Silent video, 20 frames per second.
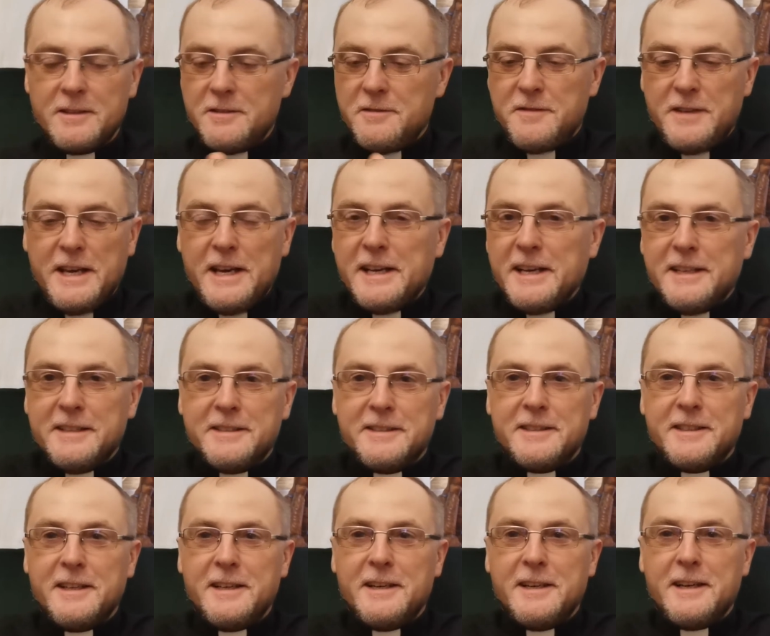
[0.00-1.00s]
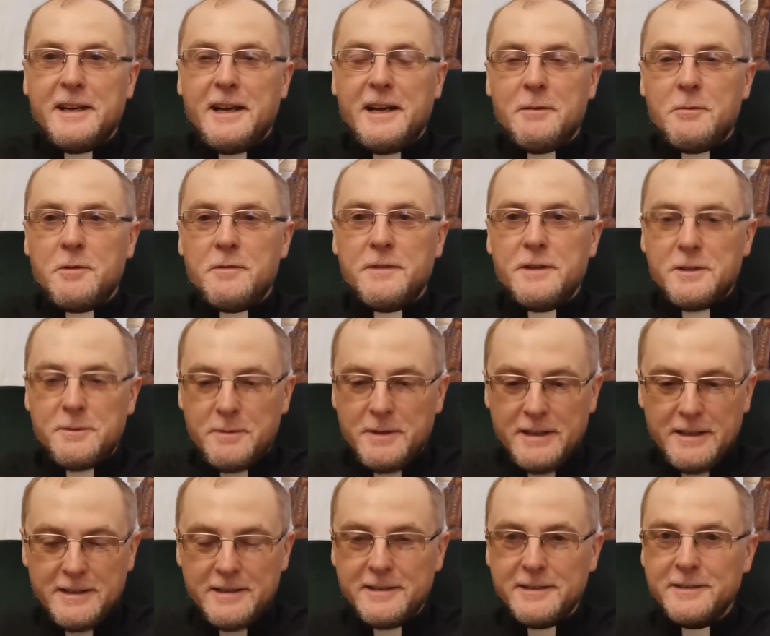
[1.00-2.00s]
dwie ręce albo
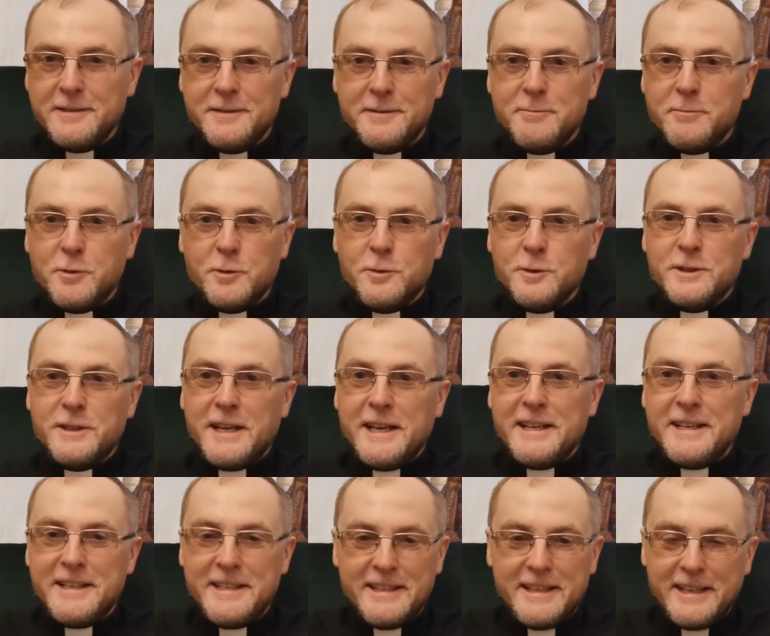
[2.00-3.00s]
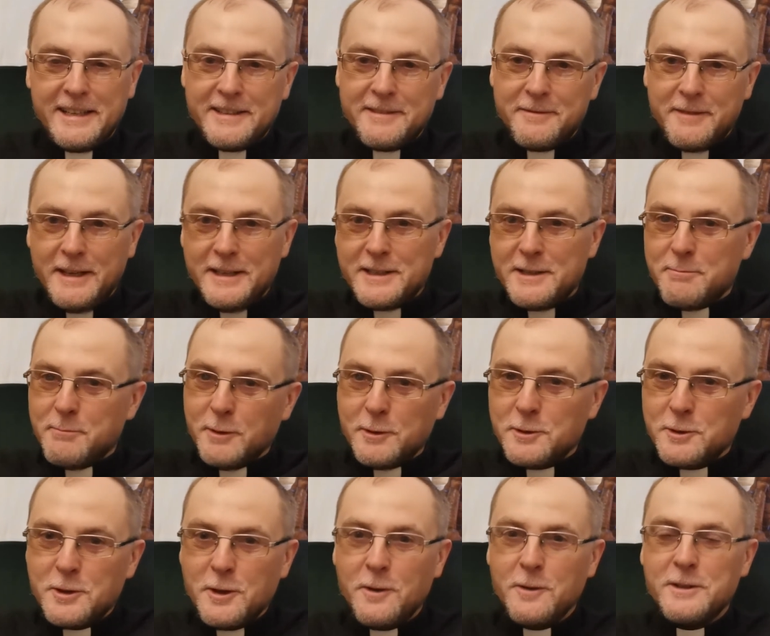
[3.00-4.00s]
weźmie bluzę i tak fajnie
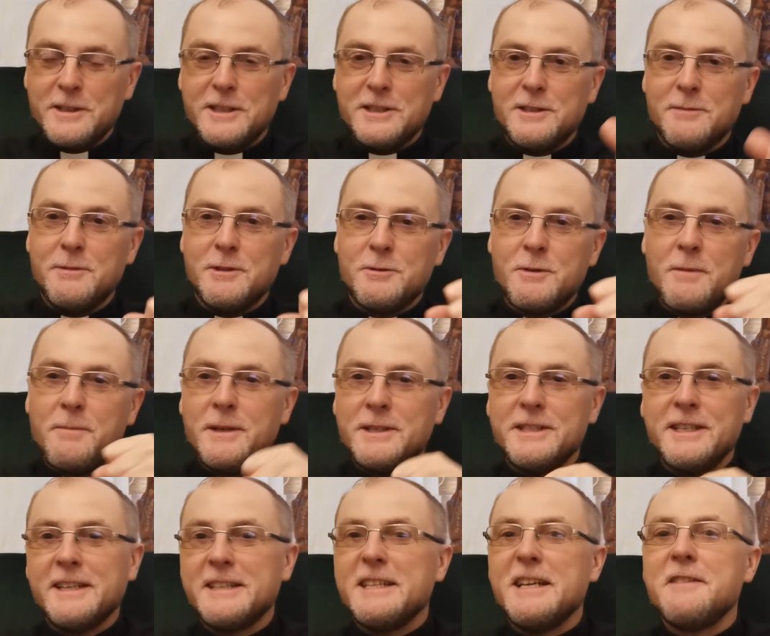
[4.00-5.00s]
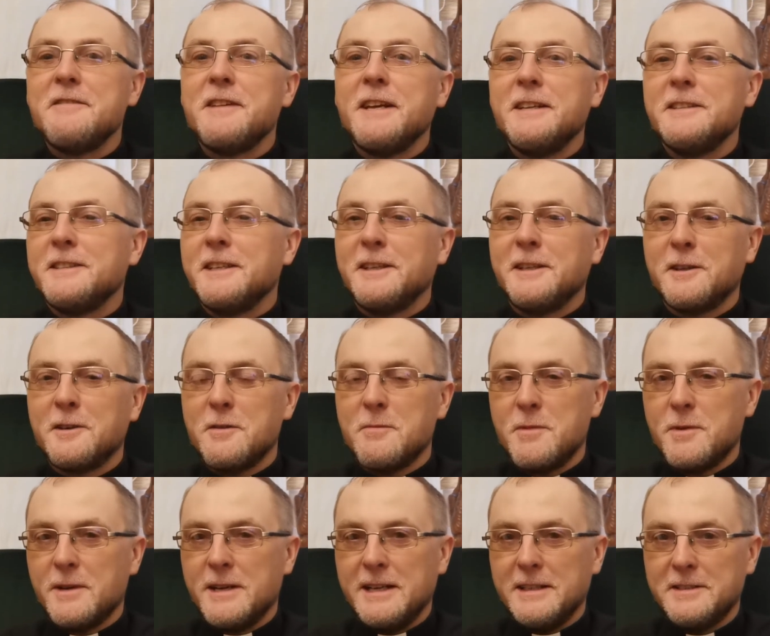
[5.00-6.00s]
podciągnie, żeby złapać jak najwięcej tego
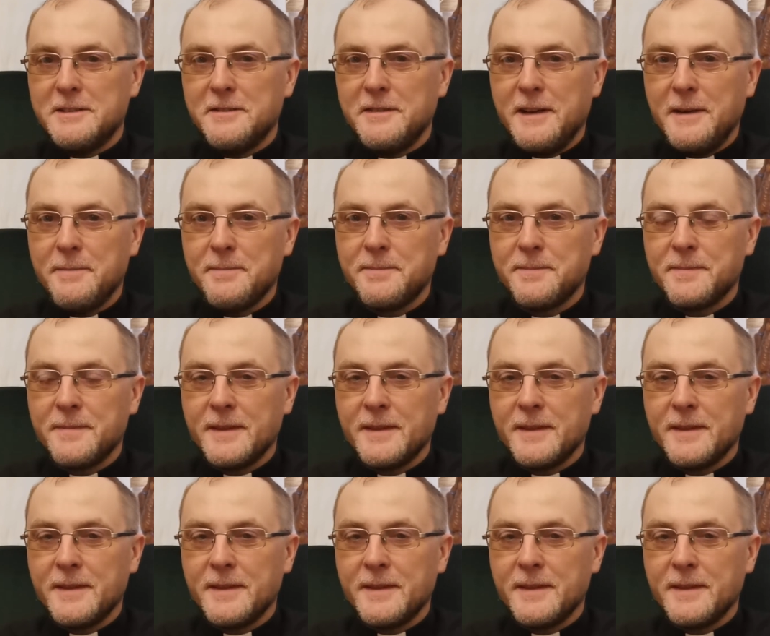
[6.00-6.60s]
bogactwa.